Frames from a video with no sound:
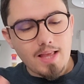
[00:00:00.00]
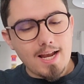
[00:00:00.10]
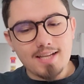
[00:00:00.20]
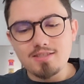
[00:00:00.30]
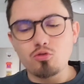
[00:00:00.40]

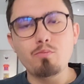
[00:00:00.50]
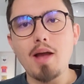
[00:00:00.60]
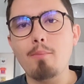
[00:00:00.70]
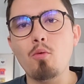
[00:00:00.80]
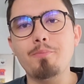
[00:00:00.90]
Là,
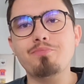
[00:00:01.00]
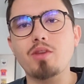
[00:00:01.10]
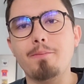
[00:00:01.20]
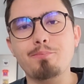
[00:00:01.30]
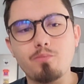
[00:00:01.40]
super bon.
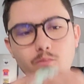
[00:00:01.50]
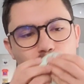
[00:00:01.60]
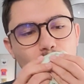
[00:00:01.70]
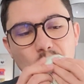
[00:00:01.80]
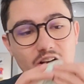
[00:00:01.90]

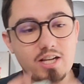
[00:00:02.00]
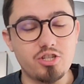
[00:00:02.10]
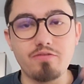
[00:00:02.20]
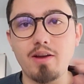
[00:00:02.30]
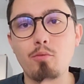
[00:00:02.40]
Là,
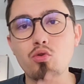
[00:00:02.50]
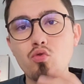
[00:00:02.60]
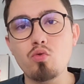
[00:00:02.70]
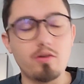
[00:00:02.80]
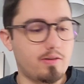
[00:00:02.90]
j'ai vraiment le
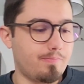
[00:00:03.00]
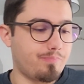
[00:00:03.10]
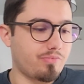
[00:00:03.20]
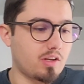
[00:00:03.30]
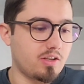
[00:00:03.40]
goût euh,
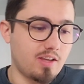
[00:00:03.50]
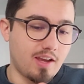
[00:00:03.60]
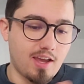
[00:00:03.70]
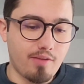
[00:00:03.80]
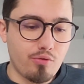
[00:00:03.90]

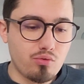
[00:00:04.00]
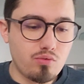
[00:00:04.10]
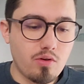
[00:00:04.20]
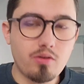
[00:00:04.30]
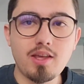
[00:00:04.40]
qui est
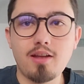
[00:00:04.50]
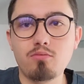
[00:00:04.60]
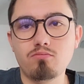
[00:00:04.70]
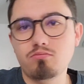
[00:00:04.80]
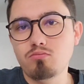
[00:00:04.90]
revenu euh, il y a
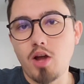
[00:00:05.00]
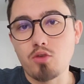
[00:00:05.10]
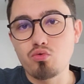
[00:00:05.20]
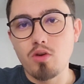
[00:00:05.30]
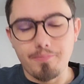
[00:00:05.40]
un
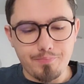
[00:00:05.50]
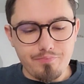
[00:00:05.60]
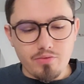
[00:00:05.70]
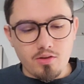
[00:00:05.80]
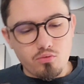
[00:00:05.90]
jour.
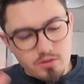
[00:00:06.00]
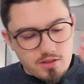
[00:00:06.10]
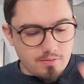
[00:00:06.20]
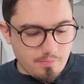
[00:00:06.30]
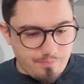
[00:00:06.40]
Donc,
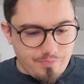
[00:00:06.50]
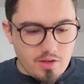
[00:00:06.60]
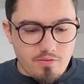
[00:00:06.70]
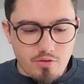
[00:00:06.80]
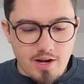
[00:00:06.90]
c'est
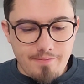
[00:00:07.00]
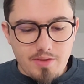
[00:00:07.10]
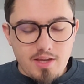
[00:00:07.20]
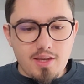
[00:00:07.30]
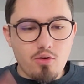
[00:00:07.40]
voilà.
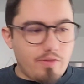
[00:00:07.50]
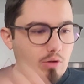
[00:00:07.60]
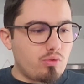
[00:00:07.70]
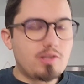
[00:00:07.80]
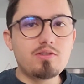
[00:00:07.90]
Et on va
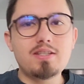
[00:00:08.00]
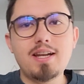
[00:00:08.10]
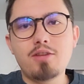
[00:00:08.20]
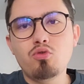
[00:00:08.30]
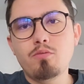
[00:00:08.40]
goûter aussi
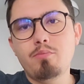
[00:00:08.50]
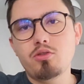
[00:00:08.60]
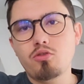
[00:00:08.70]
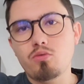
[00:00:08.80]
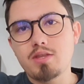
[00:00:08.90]
l'agneau
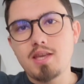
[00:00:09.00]
pendant qu'on